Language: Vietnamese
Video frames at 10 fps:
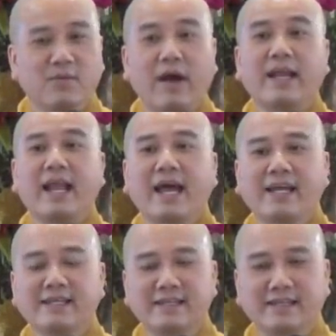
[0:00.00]
ngoại
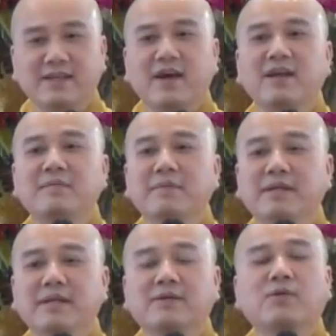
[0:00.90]
lai thì cái đó là
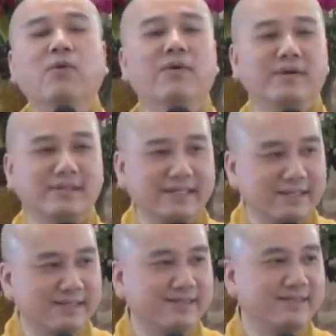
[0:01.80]
mình về cuồng tính